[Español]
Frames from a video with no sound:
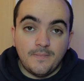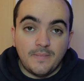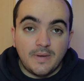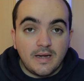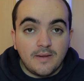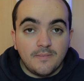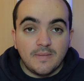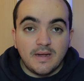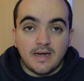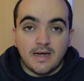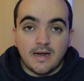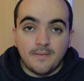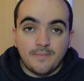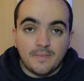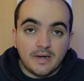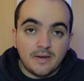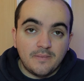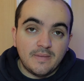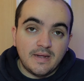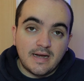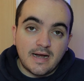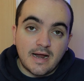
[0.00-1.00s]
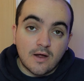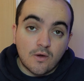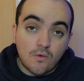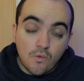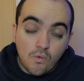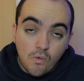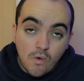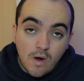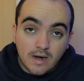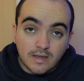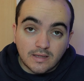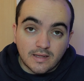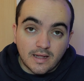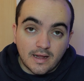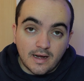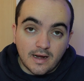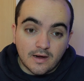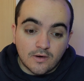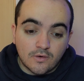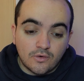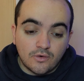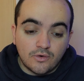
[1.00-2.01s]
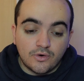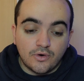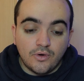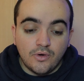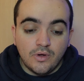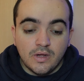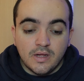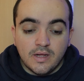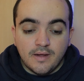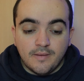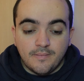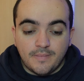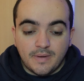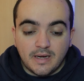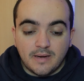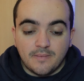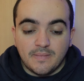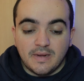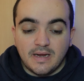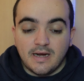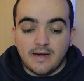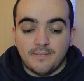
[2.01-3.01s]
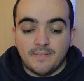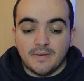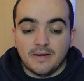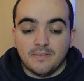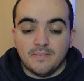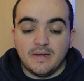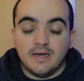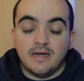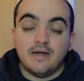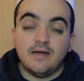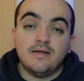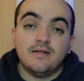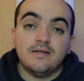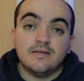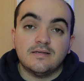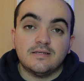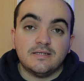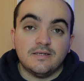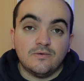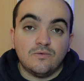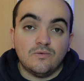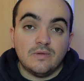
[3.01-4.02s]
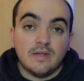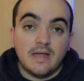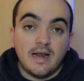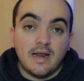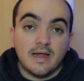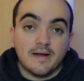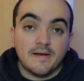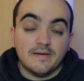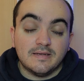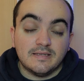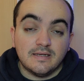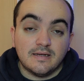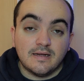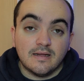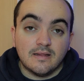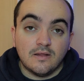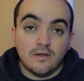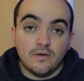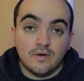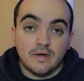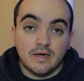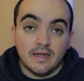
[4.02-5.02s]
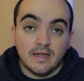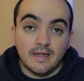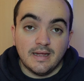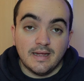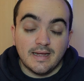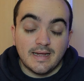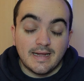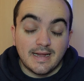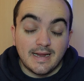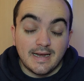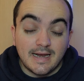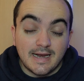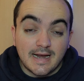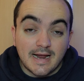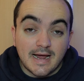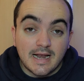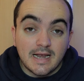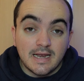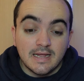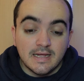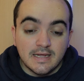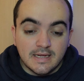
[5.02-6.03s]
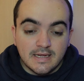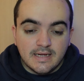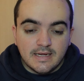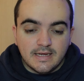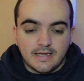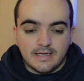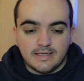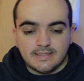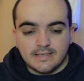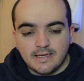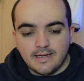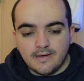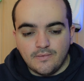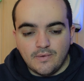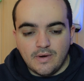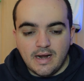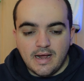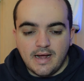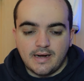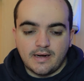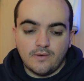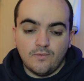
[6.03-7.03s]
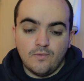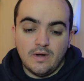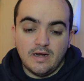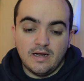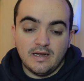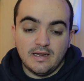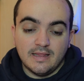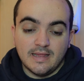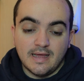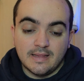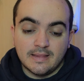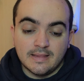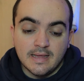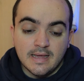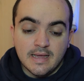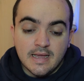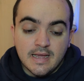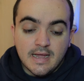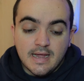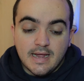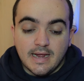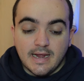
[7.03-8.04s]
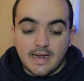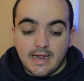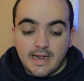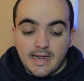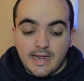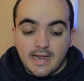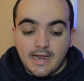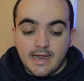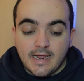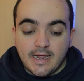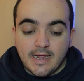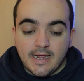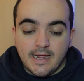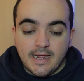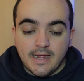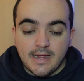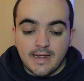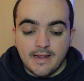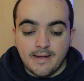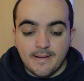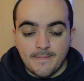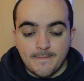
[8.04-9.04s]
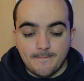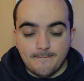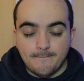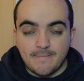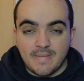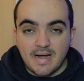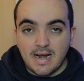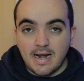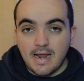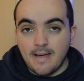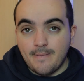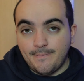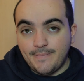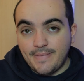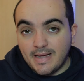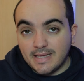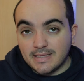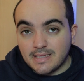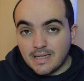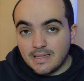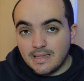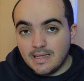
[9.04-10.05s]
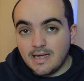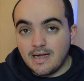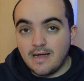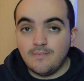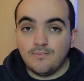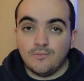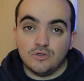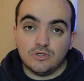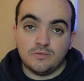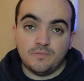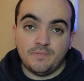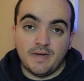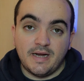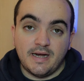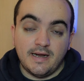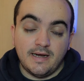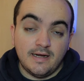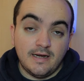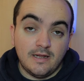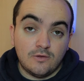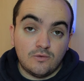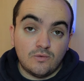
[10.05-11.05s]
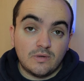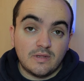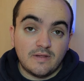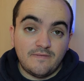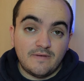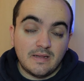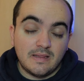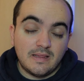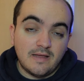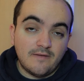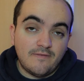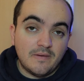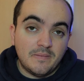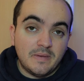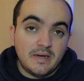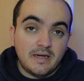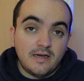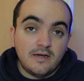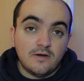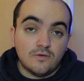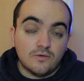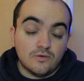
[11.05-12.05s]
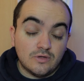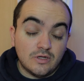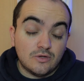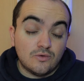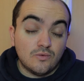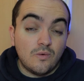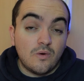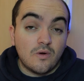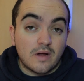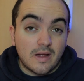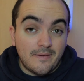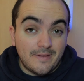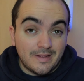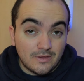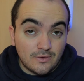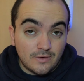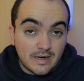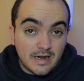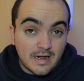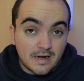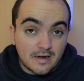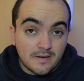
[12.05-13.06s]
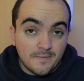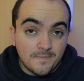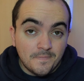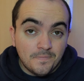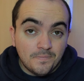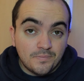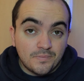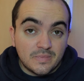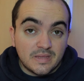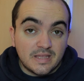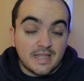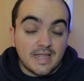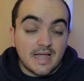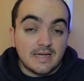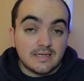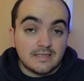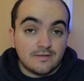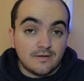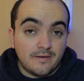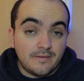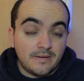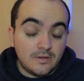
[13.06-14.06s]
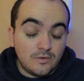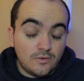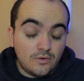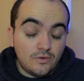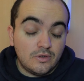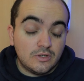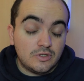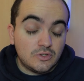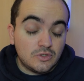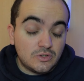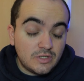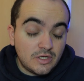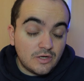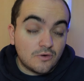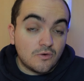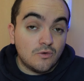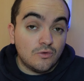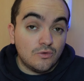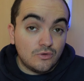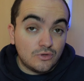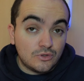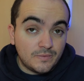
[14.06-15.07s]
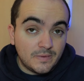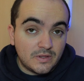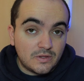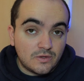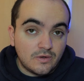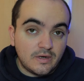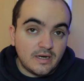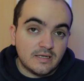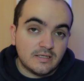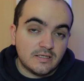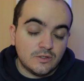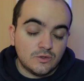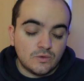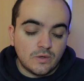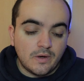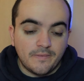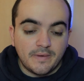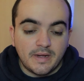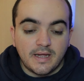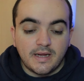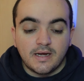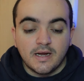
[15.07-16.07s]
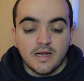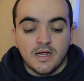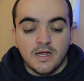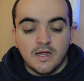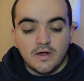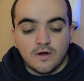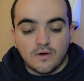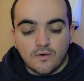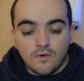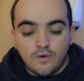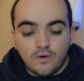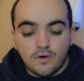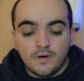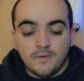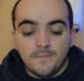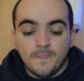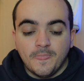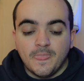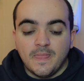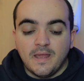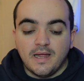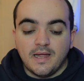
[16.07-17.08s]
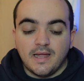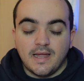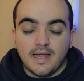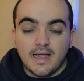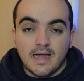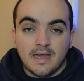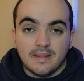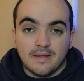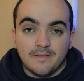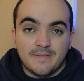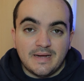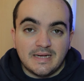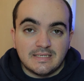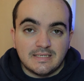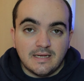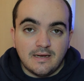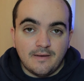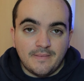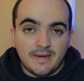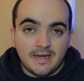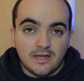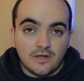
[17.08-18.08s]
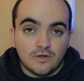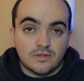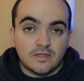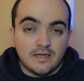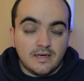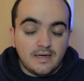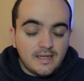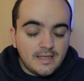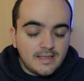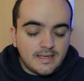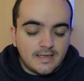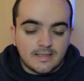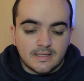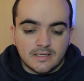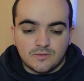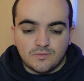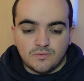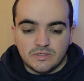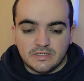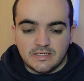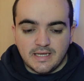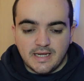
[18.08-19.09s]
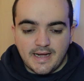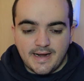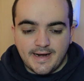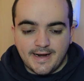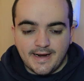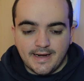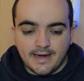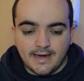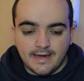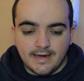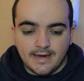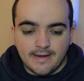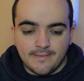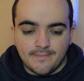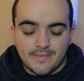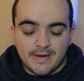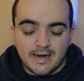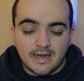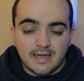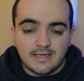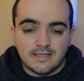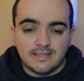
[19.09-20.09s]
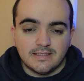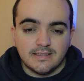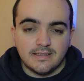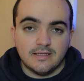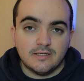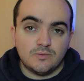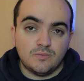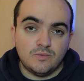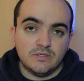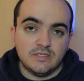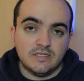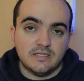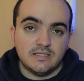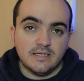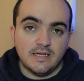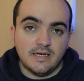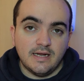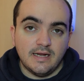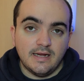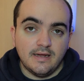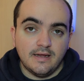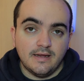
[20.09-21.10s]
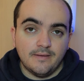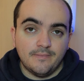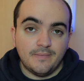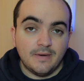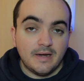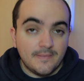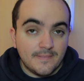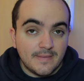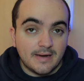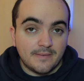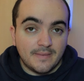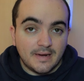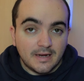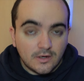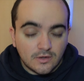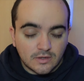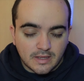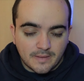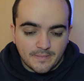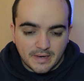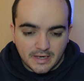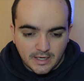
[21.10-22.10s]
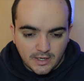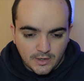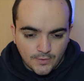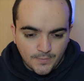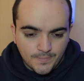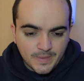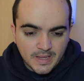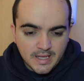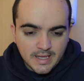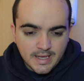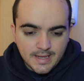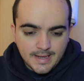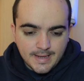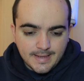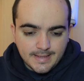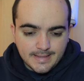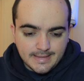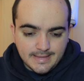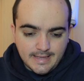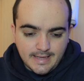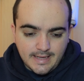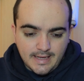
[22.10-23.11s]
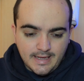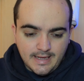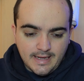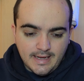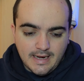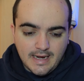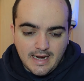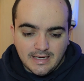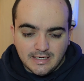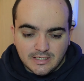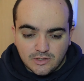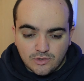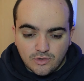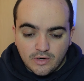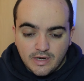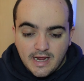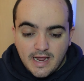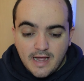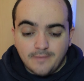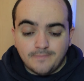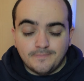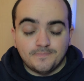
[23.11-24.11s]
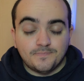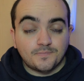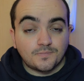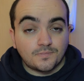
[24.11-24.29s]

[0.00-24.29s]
primera, primera, cuarta en la crono, primera, primera, segunda en la clasificación eh, general y se llevó la regularidad. Eh, mala pata, digamos, para en el Tour de Francia femenino donde tuvo que abandonar, ya se abandonó, eso sí, con dos victorias en su haber, con eh, además el maillot líder después de ganar en, en París y después de ser el primer maillot amarillo de la historia